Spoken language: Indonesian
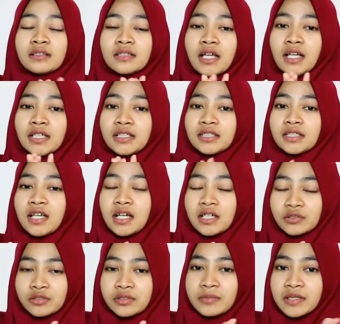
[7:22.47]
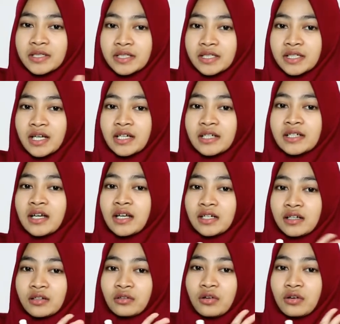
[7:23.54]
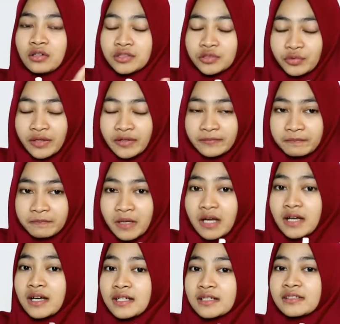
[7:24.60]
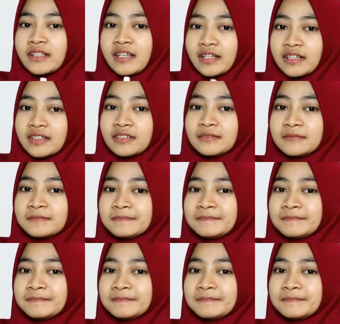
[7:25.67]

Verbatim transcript: tangan kita harus dibersihkan dengan alkohol swab agar steril